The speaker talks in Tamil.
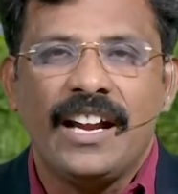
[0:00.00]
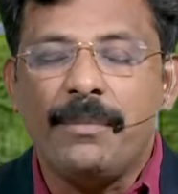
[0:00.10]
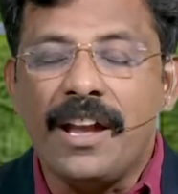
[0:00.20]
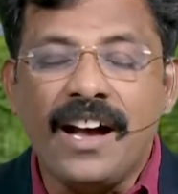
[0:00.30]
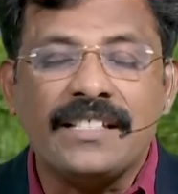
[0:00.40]

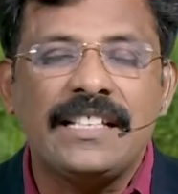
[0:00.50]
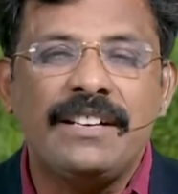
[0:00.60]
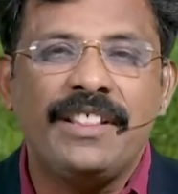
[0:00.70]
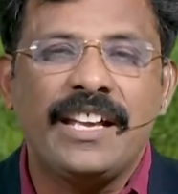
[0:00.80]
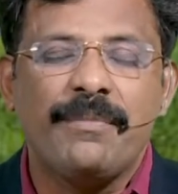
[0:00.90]
நம்மை
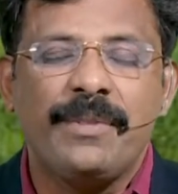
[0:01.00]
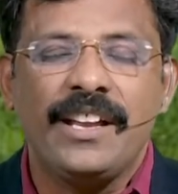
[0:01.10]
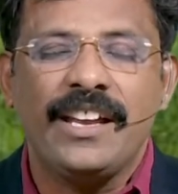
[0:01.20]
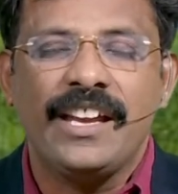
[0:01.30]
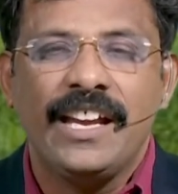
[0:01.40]

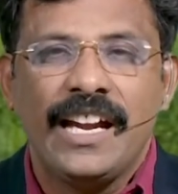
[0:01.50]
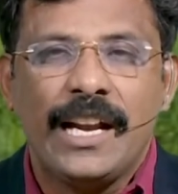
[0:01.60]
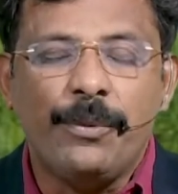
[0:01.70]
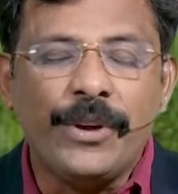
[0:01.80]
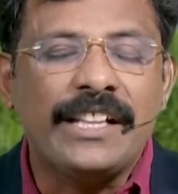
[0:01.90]
ஆசிர்வதிக்கும்படி
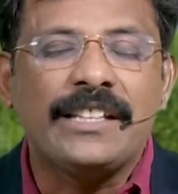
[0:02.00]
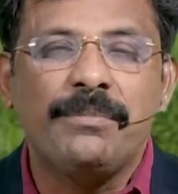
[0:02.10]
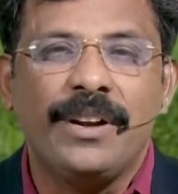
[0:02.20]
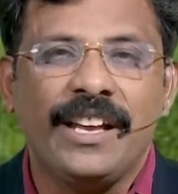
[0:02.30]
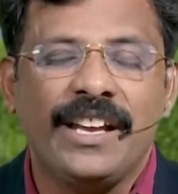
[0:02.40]
நம்
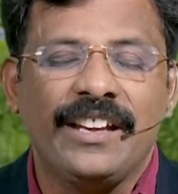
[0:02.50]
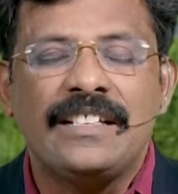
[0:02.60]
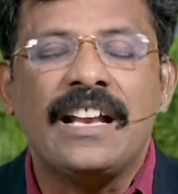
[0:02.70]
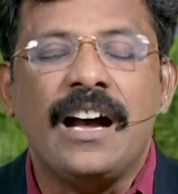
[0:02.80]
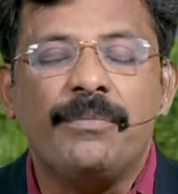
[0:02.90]
உயர்த்தும்படி
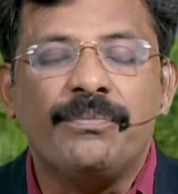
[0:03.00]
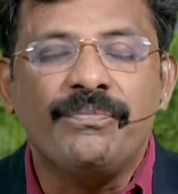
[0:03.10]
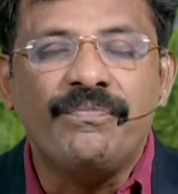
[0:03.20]
நாம்